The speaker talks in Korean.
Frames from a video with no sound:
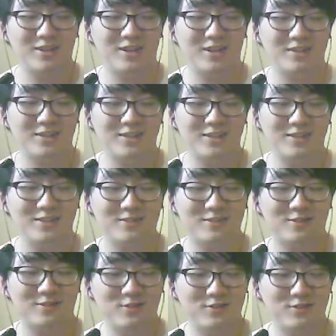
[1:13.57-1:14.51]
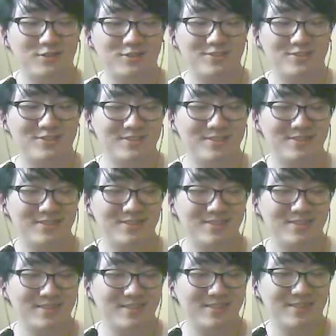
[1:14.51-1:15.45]
아니 저는
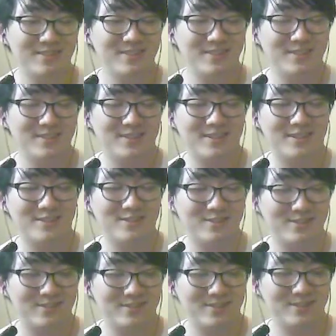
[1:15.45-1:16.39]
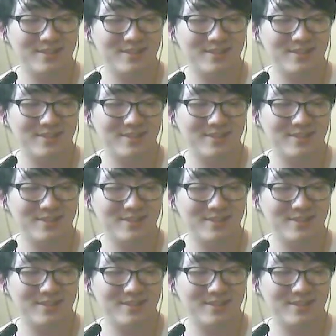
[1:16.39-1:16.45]
그래서